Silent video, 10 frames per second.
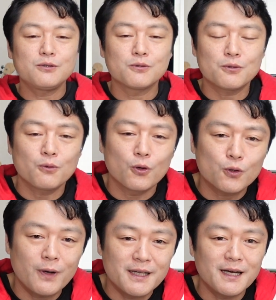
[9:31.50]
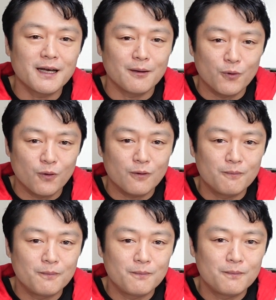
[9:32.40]
測と断りながらも、
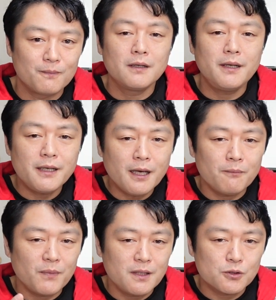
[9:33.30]
立憲民